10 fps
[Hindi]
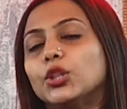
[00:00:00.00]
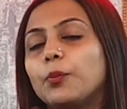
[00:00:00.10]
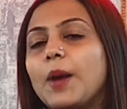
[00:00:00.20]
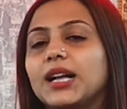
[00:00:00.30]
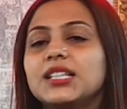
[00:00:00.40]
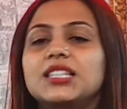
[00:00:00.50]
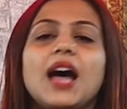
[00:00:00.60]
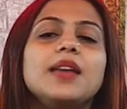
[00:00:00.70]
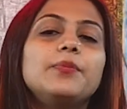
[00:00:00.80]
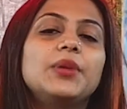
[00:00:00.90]
तो
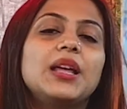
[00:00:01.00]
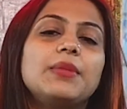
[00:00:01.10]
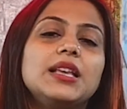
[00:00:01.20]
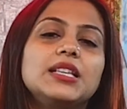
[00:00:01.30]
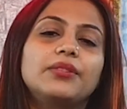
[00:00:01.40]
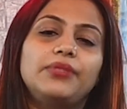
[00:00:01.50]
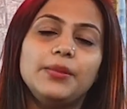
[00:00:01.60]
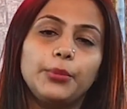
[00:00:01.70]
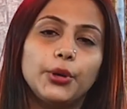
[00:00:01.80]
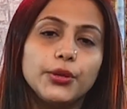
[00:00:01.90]
पाकिस्तान प्रेमी इस
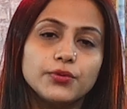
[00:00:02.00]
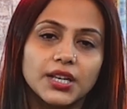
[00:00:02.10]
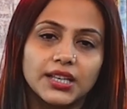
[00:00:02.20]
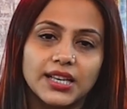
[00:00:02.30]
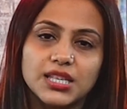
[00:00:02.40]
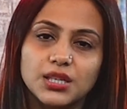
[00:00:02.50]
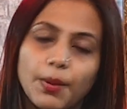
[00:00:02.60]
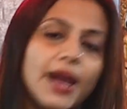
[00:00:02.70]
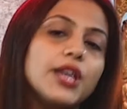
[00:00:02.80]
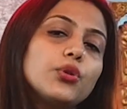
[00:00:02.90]
फिल्म प्रोड्यूसर की
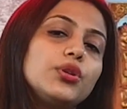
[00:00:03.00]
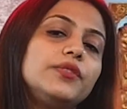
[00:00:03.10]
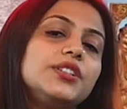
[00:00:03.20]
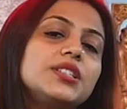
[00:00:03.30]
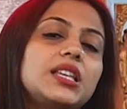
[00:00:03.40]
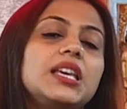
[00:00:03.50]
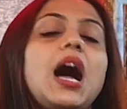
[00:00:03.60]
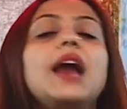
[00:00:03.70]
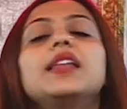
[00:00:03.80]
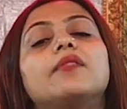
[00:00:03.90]
स्पाई यूनिवर्स की
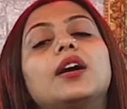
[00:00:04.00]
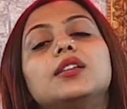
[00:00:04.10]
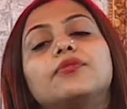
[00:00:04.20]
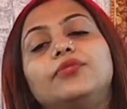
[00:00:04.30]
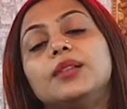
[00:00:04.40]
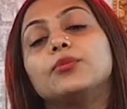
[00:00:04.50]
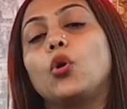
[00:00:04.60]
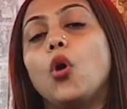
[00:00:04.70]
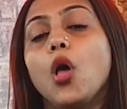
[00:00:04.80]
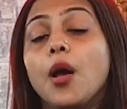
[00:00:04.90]
आने वाली फिल्म को